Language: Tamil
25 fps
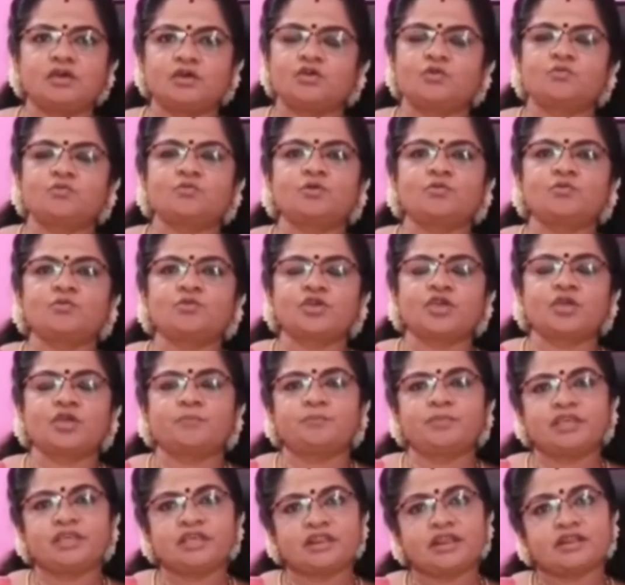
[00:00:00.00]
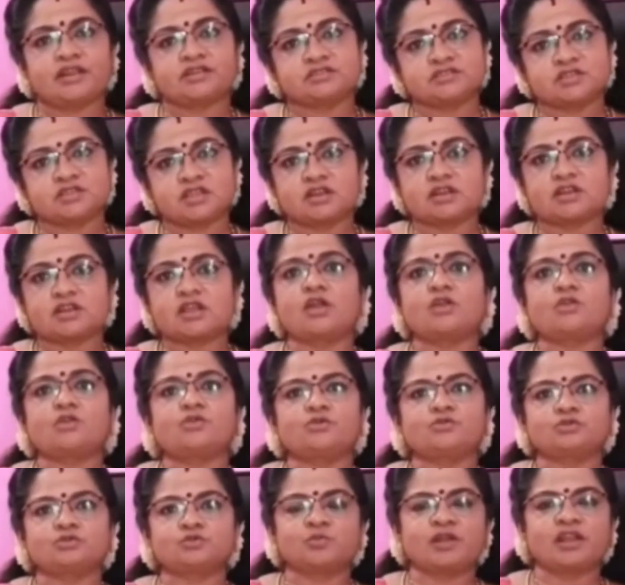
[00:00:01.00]
ரொம்ப முக்கியம் பீரியட்ஸ்
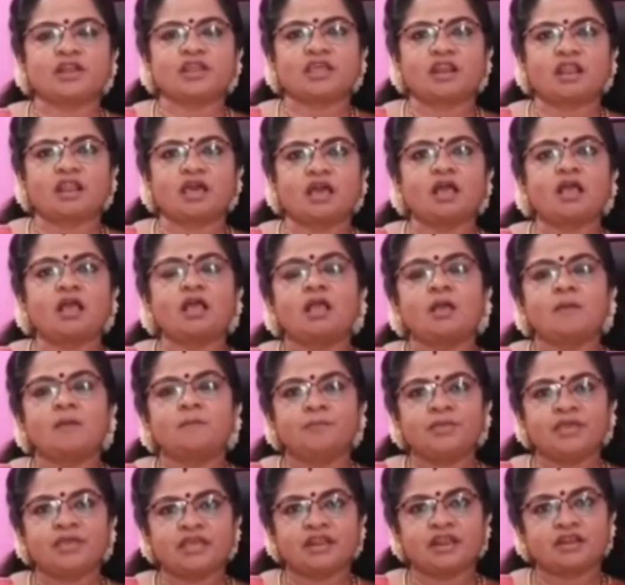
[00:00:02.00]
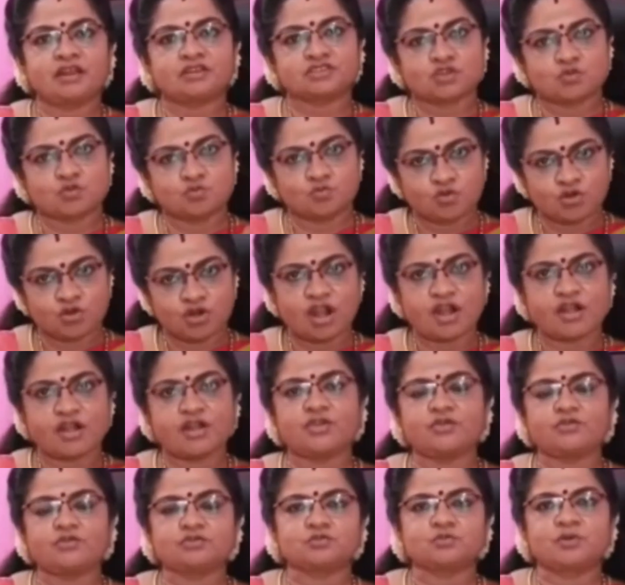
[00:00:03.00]
நின்னாலும் யூஸ் பண்ணிக்கலாம் பீரியட்ஸ்க்கு
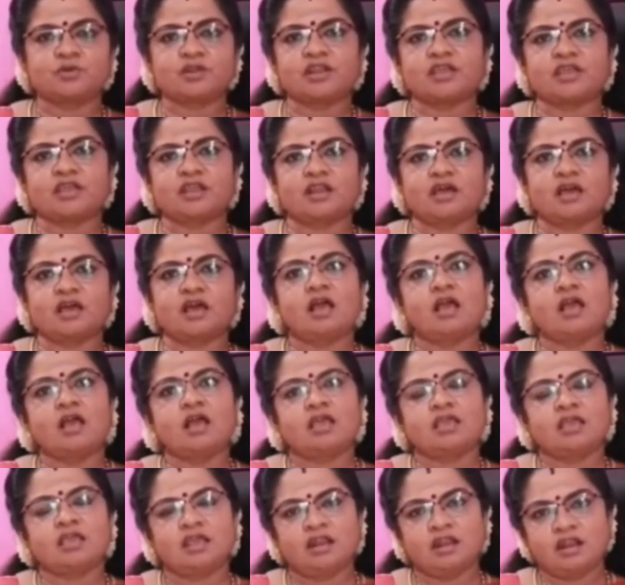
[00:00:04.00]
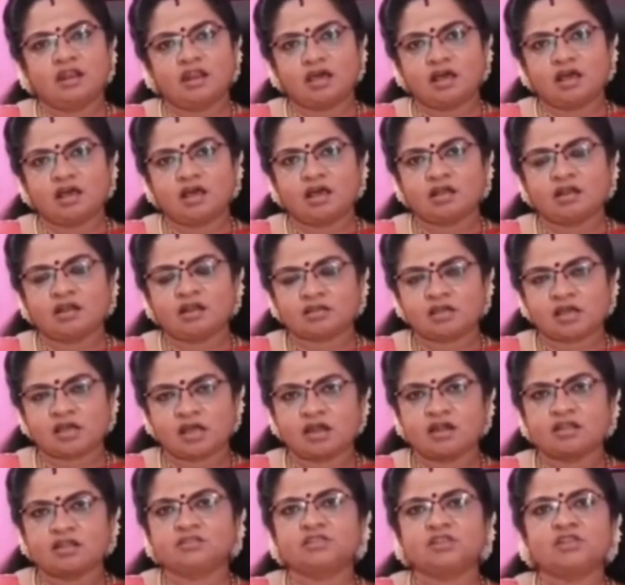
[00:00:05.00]
முன்னாடியும் யூஸ் பண்ணிக்கலாம் எல்லா
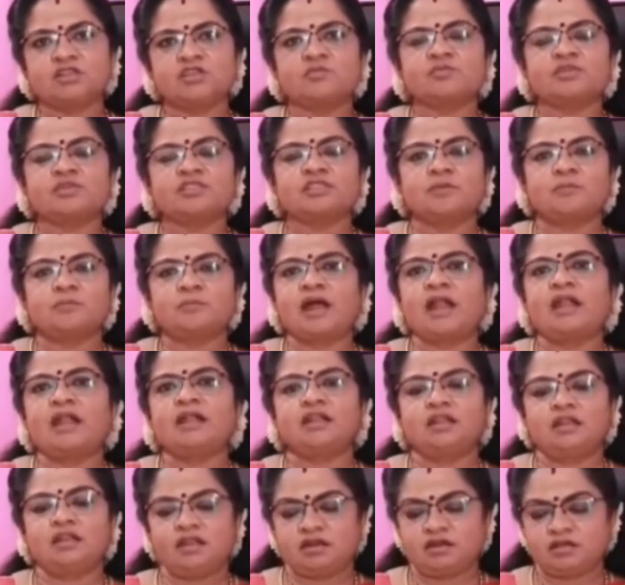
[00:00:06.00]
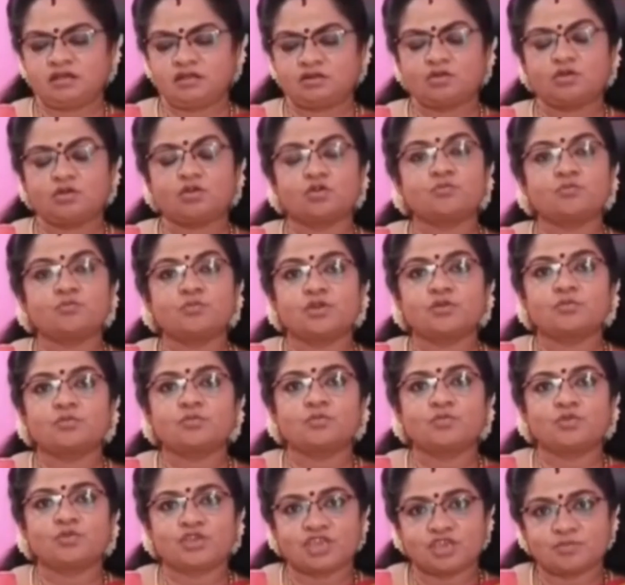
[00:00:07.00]
காலத்துலேயும் இந்த பேண்டி லைனர் ரொம்ப
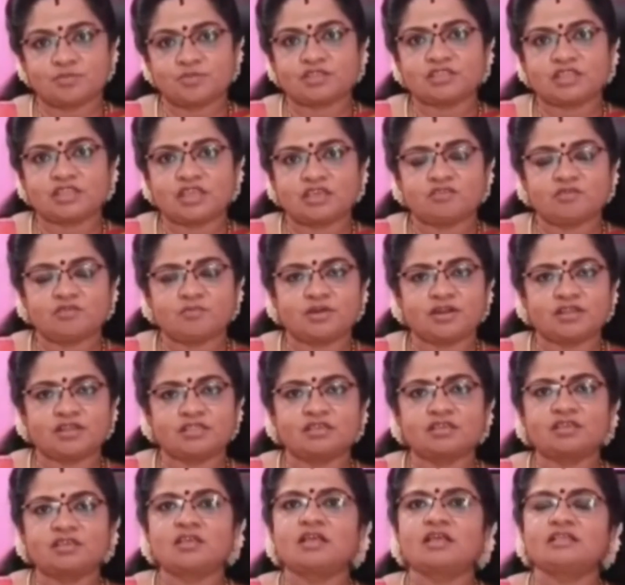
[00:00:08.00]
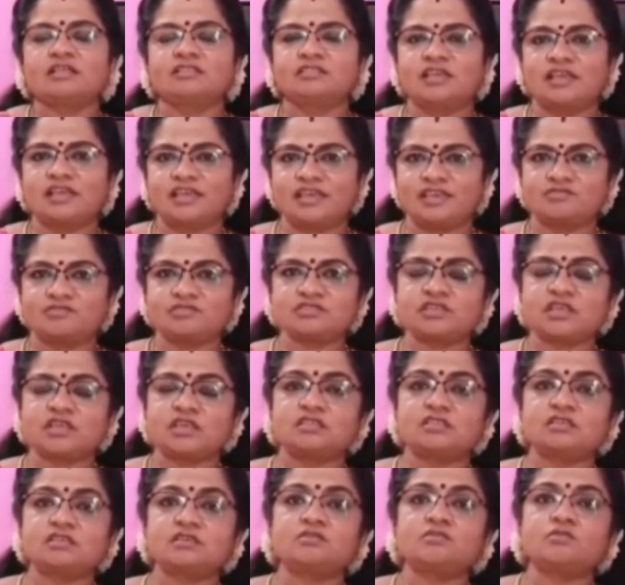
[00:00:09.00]
ரொம்ப முக்கியமாக தேவைப்படுது
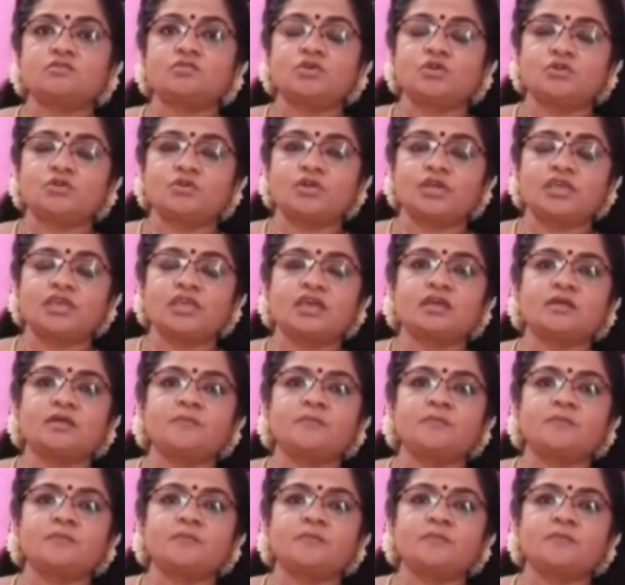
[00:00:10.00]
தயவுசெய்து உங்களுடைய